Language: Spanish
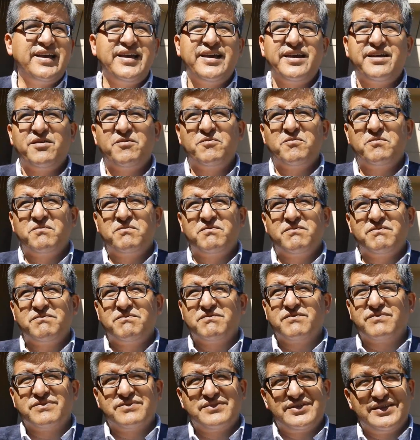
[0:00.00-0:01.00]
Eh,
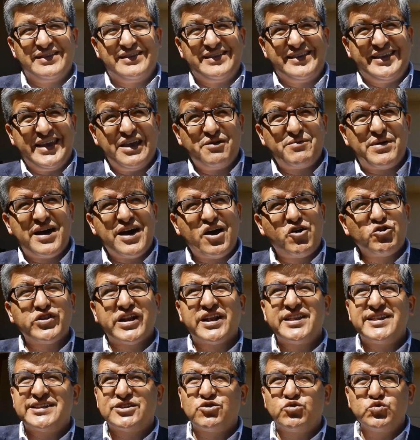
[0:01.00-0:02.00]
lleva a
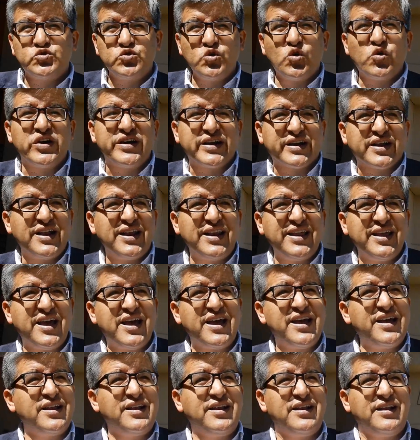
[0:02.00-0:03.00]
otra discusión. En
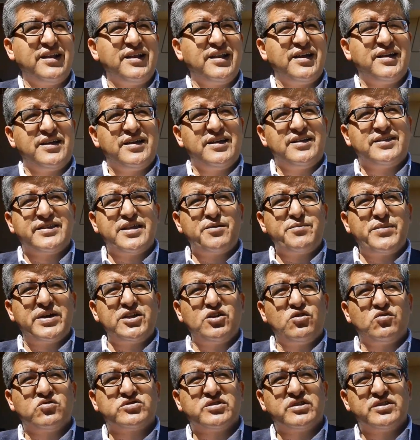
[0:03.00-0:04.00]
realidad el,
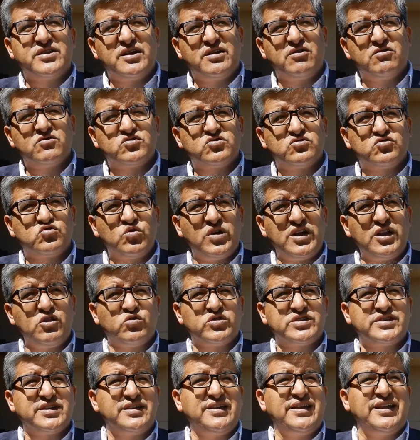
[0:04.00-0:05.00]
tema de los, de los
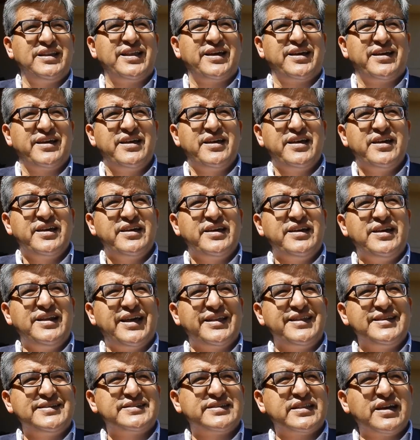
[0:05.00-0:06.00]
sueldos y la,
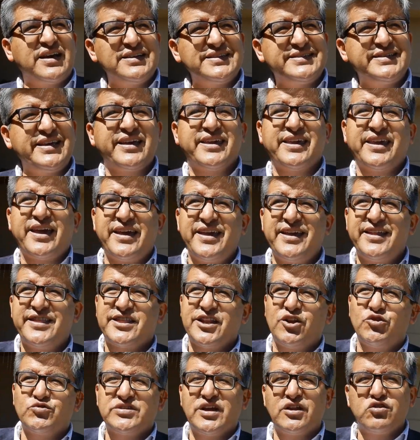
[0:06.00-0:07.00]
y la distancia que hay
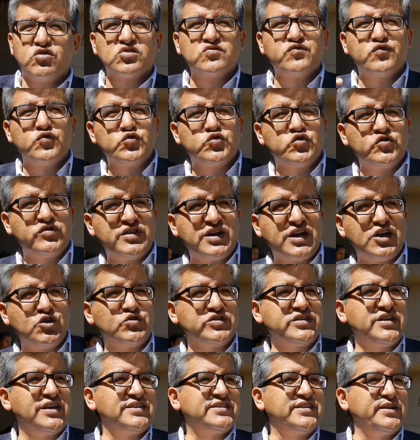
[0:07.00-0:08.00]
entre los altos
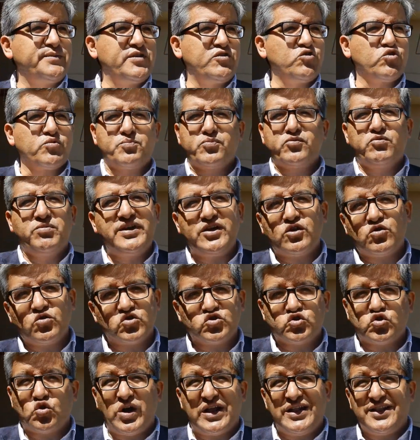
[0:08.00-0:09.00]
funcionarios y el servidor
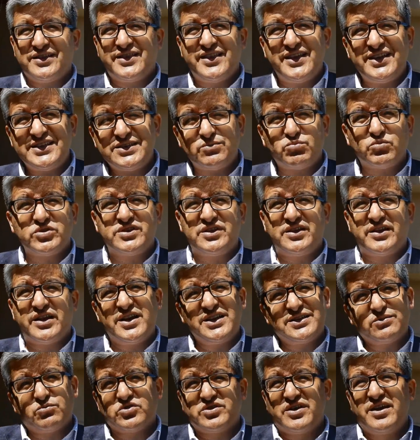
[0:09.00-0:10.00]
público son altísimos y
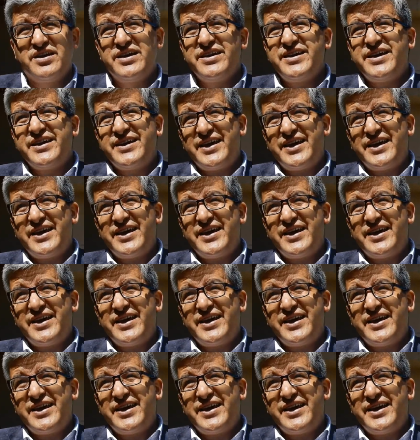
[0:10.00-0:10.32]
clarísimos.